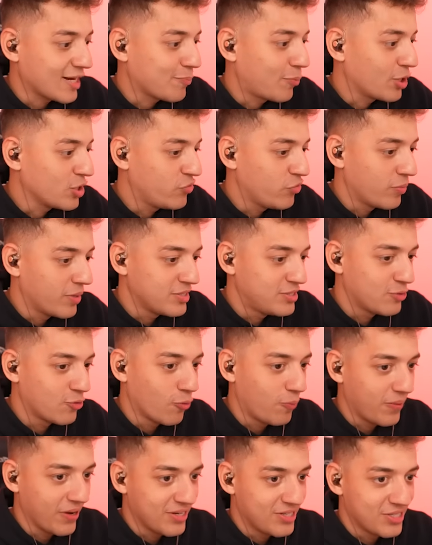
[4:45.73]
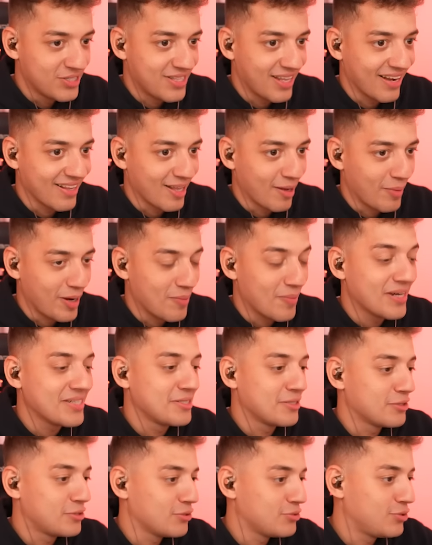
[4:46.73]
que pode vir uma Digo Print Stream também?
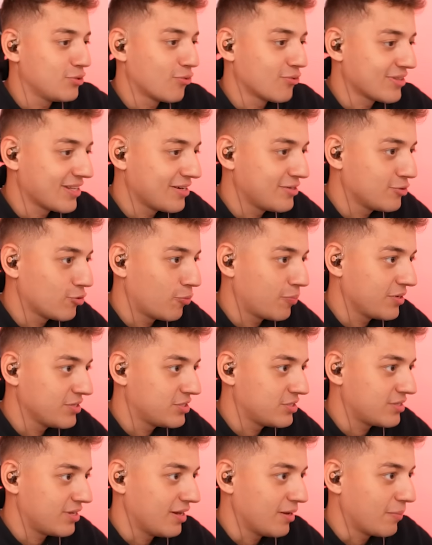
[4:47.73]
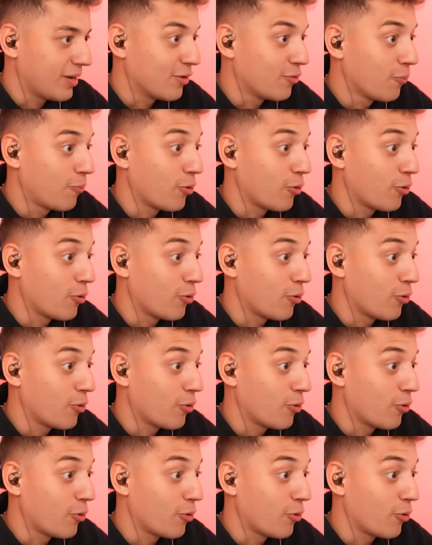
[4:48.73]
Imagina se eu tiro outra Digo Print Stream, mas não